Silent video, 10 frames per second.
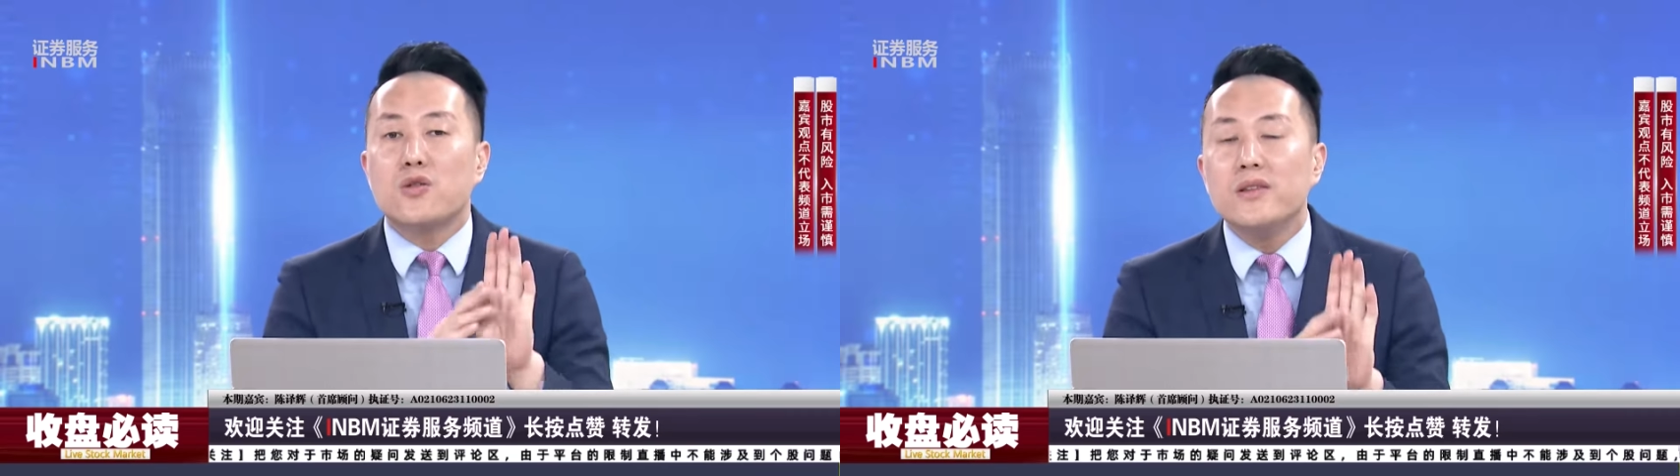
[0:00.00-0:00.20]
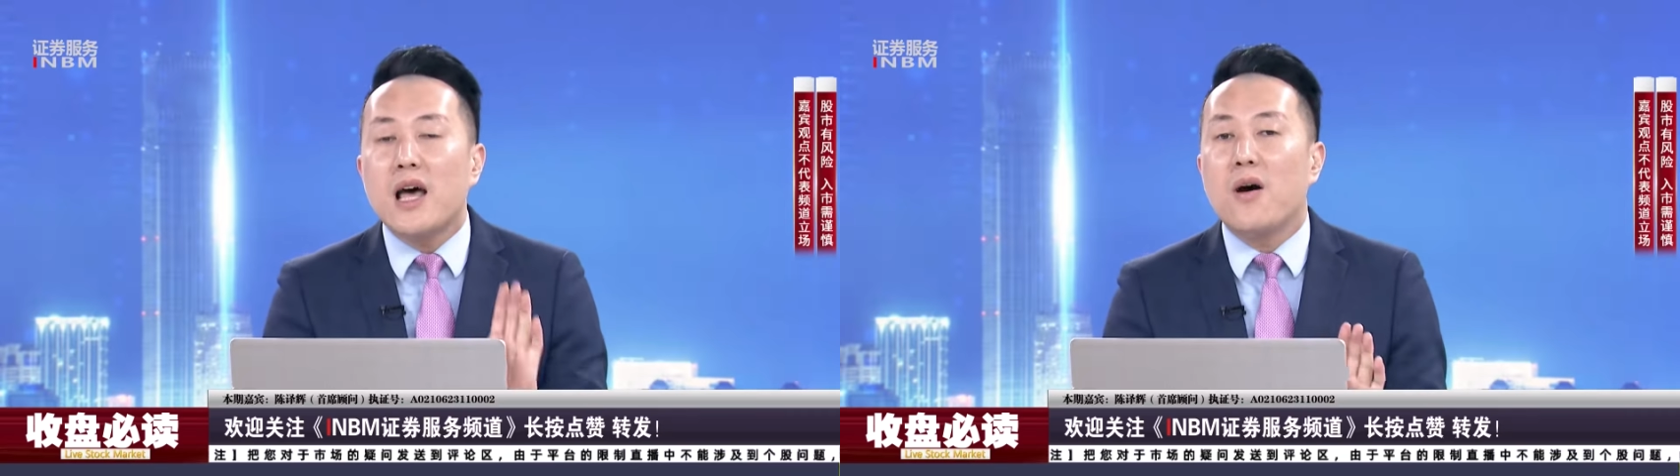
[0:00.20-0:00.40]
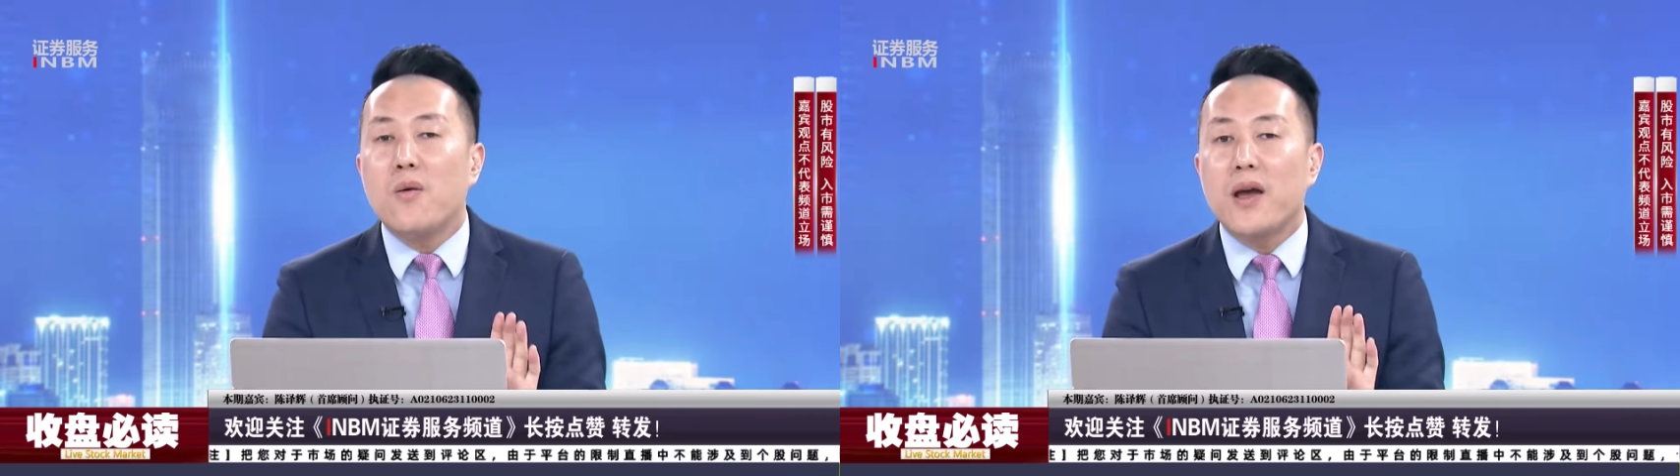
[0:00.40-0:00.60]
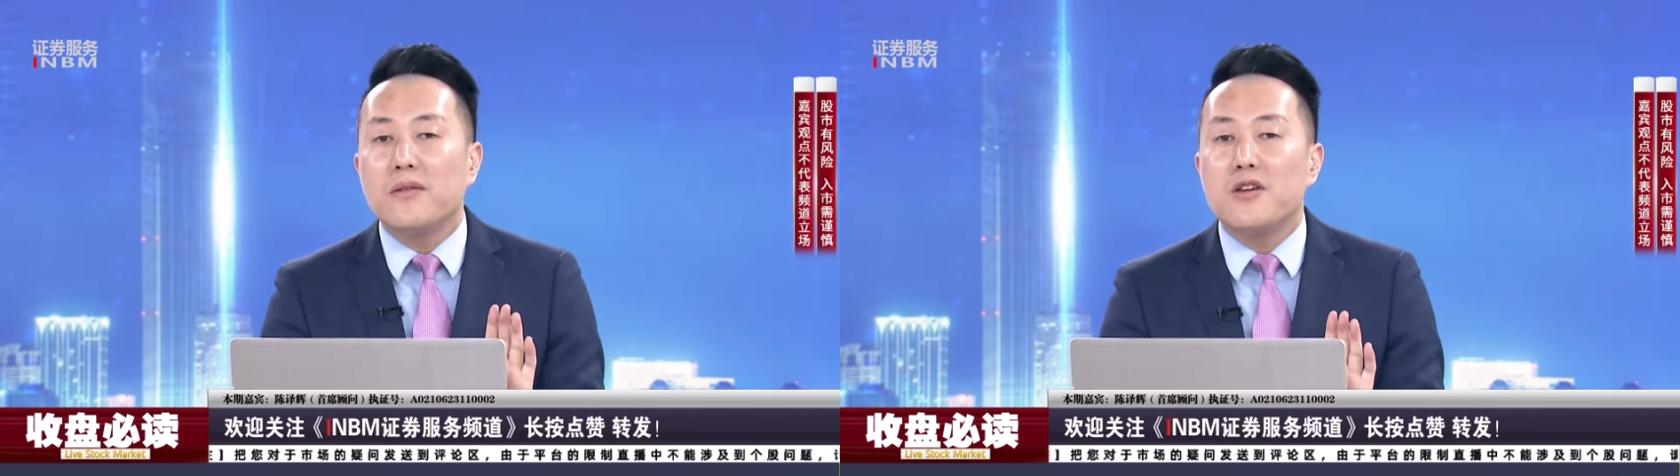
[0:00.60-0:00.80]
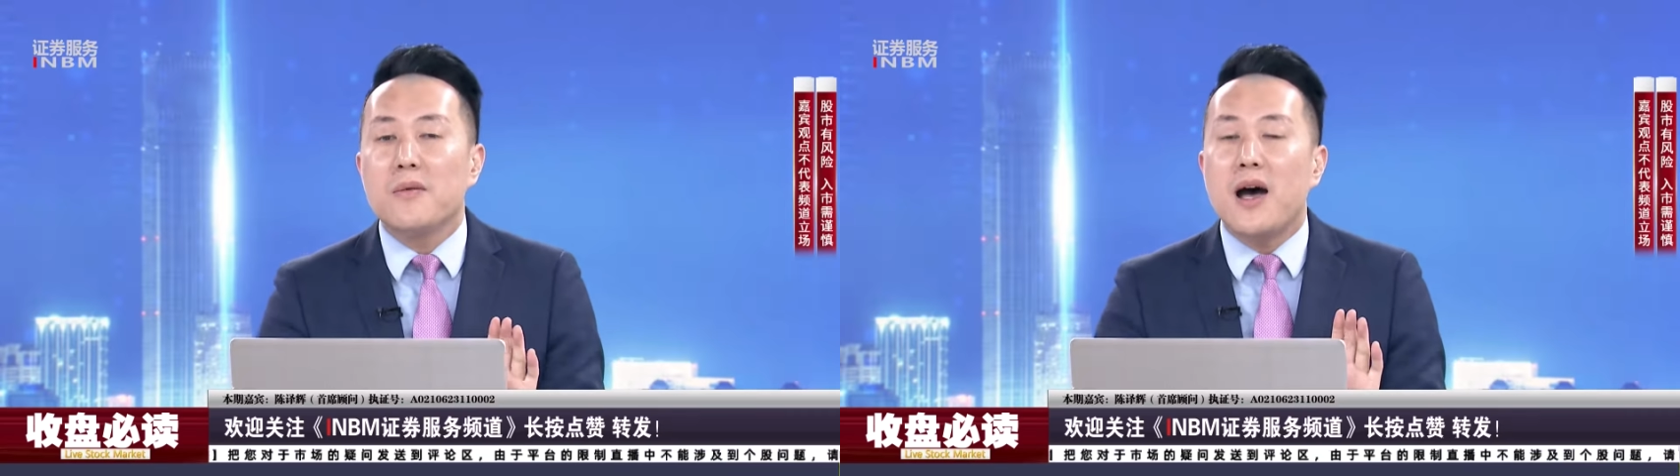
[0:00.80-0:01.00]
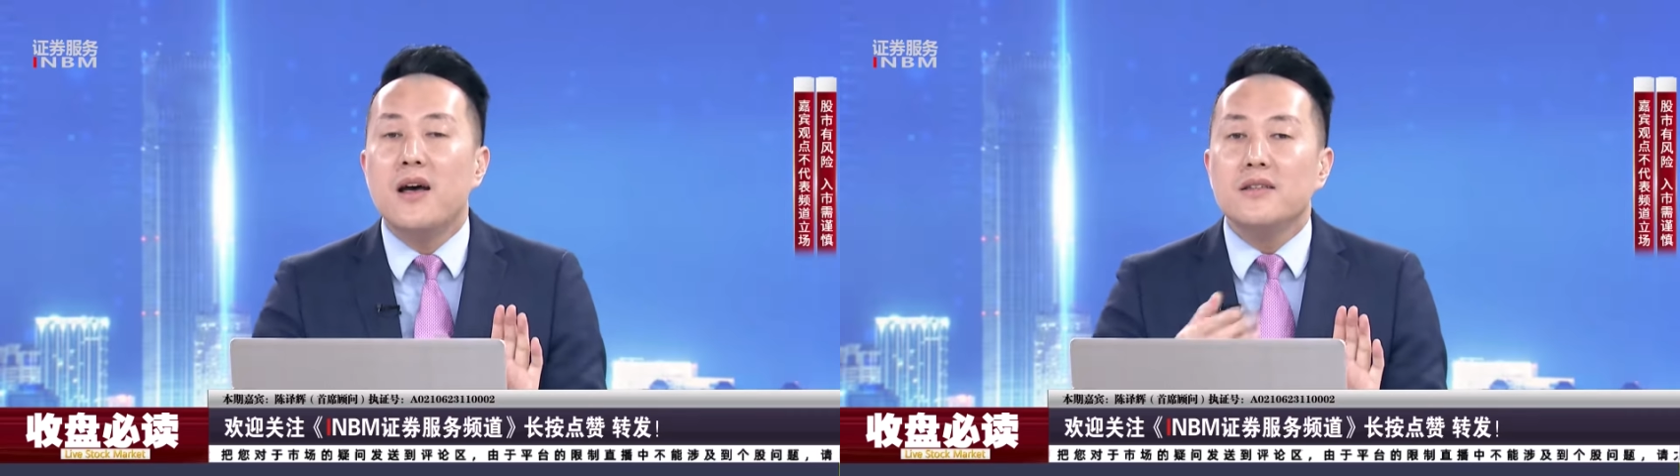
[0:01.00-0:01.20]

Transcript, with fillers: 春堂会，对吧？